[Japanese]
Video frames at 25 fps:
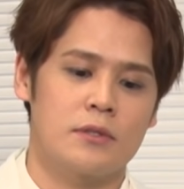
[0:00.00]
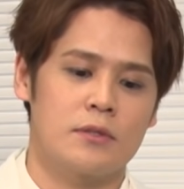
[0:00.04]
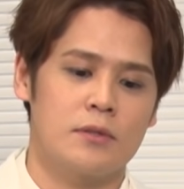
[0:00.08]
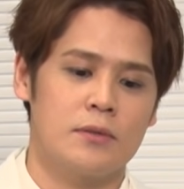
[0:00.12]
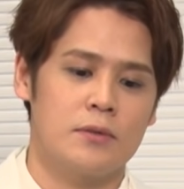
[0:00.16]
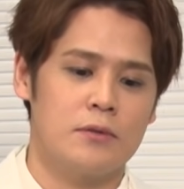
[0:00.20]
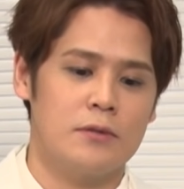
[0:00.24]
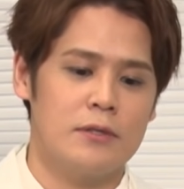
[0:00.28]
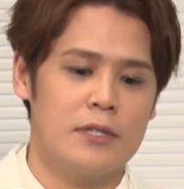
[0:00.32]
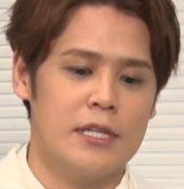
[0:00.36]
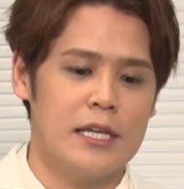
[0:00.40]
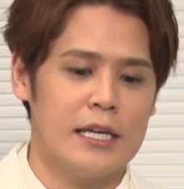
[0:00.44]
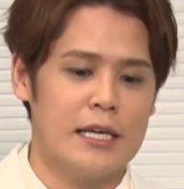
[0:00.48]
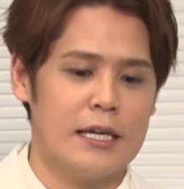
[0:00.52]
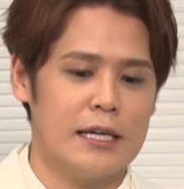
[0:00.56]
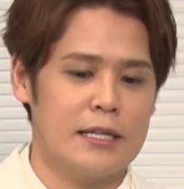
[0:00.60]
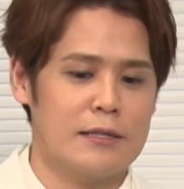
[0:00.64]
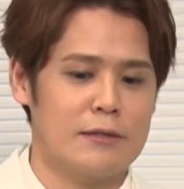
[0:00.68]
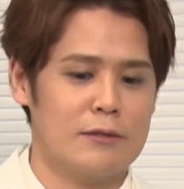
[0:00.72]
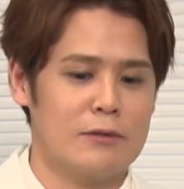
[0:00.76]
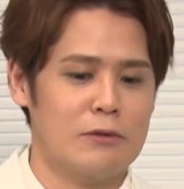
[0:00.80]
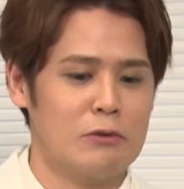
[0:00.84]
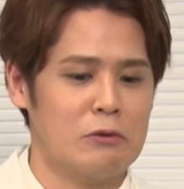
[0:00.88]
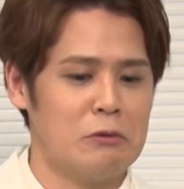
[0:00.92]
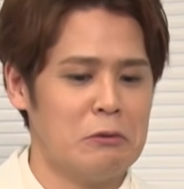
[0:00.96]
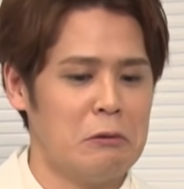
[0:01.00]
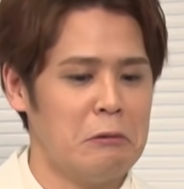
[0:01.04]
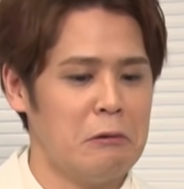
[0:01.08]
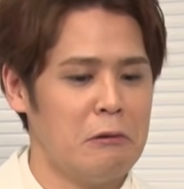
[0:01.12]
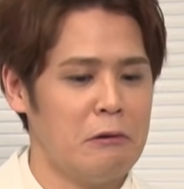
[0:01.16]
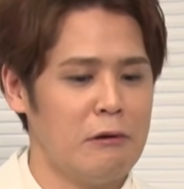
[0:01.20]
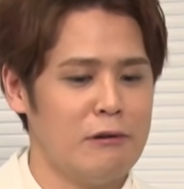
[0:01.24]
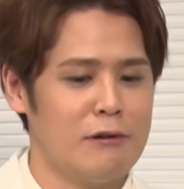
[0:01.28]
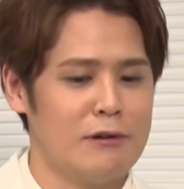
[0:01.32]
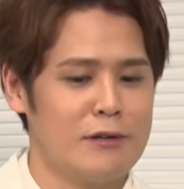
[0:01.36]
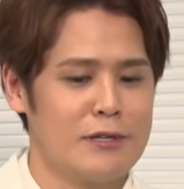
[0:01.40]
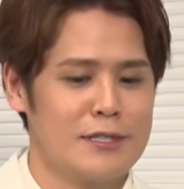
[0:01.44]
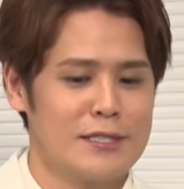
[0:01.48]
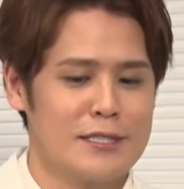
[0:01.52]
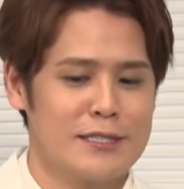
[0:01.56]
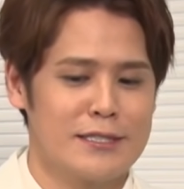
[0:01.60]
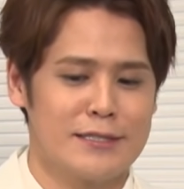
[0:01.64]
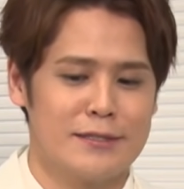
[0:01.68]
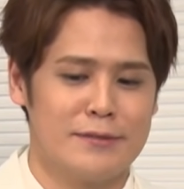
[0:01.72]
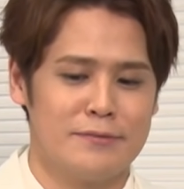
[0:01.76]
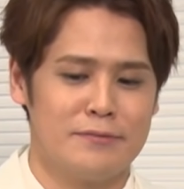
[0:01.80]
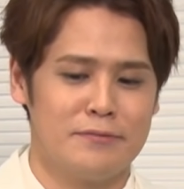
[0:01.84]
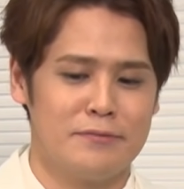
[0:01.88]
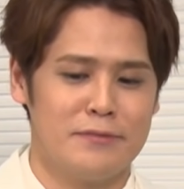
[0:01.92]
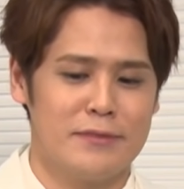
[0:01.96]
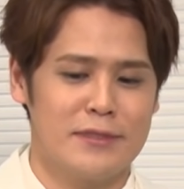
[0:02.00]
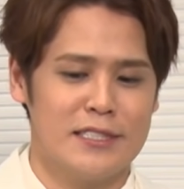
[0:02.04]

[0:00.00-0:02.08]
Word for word: そこでやっとこう